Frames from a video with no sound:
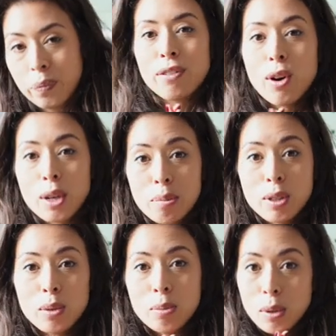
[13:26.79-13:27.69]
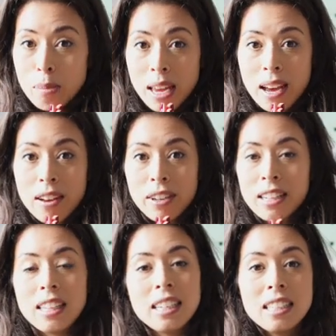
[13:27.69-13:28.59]
Freue ich mich umso mehr,
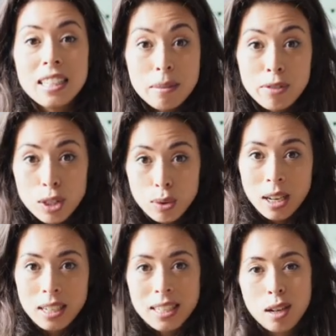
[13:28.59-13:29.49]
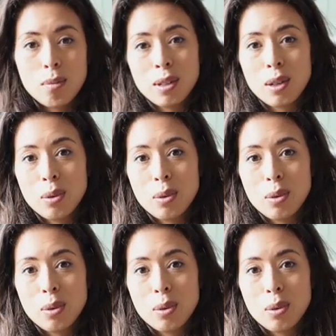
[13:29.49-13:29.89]
wenn ihr diesem Video einen Daumen nach